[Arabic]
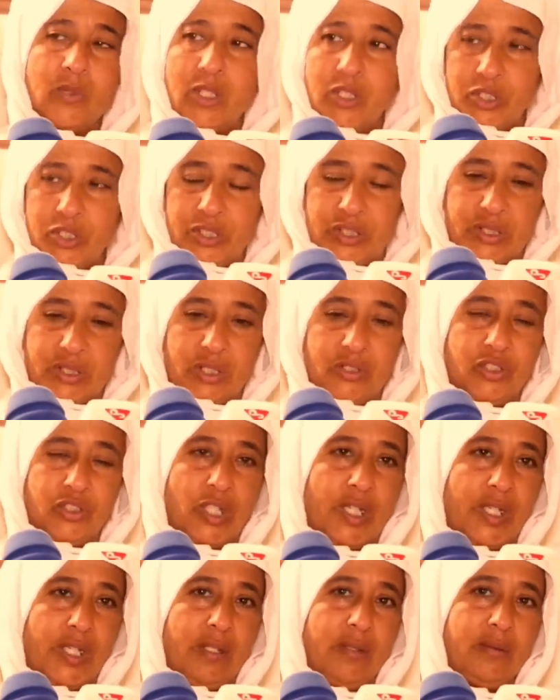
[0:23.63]
جيت
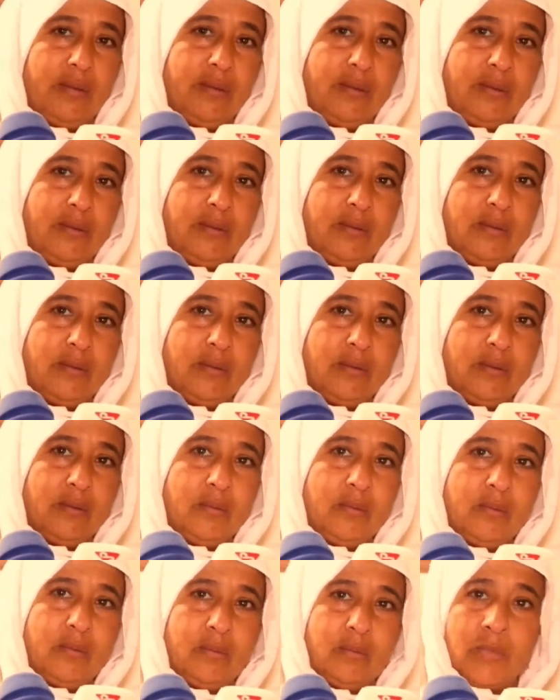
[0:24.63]
كنجري
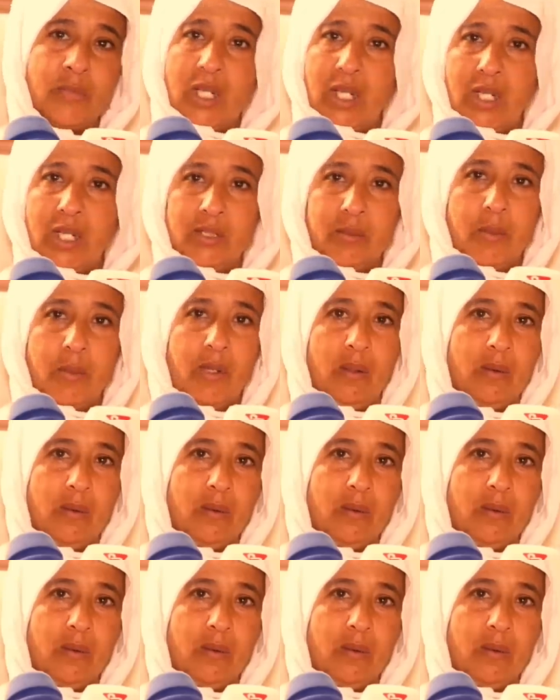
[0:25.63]
من الخدمه